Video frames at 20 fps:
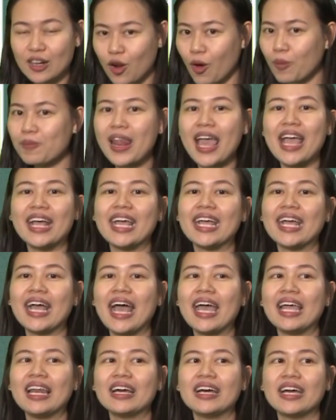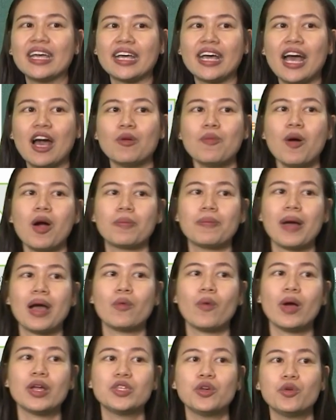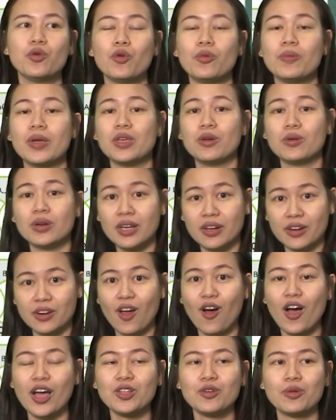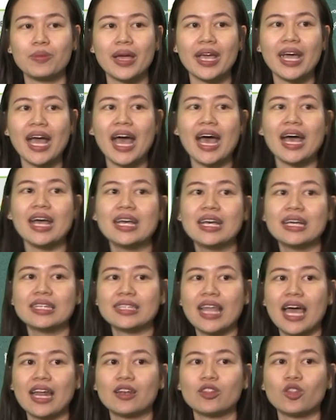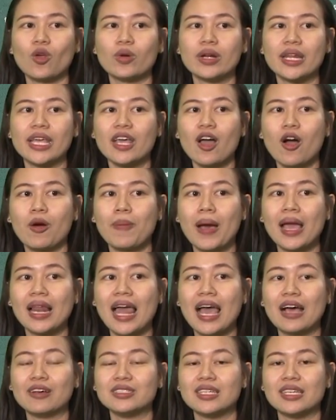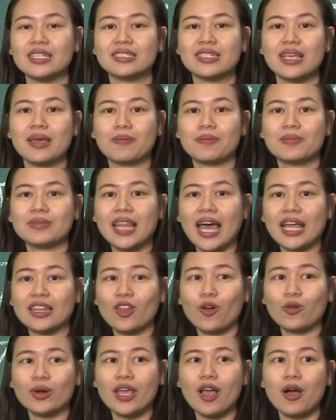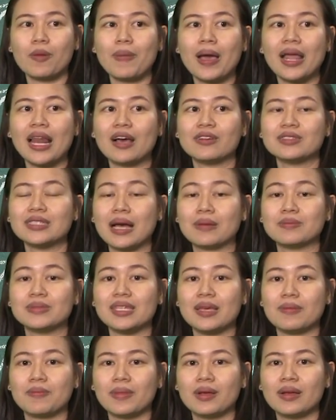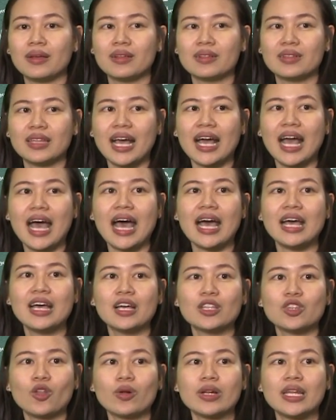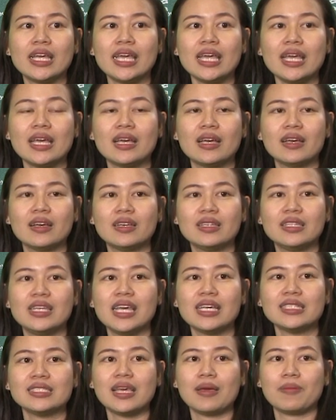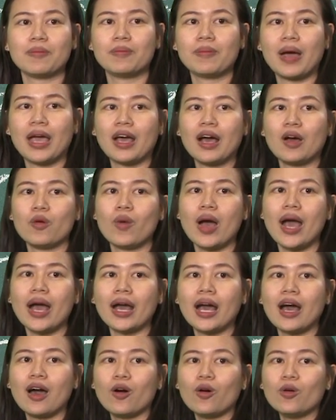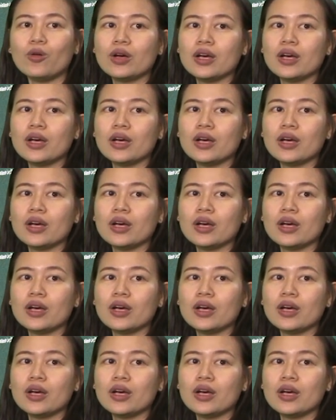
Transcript: ลบเลขง่ายๆเลย เขาบอกมาว่า u มีอยู่ 100 ถูกไหมคะ ตัดตรงนี้ออกไปแล้ว 40 ตัดตรงนี้ออกไปแล้ว 30 นะคะ ตรงนี้ 20 หมายความว่าเขา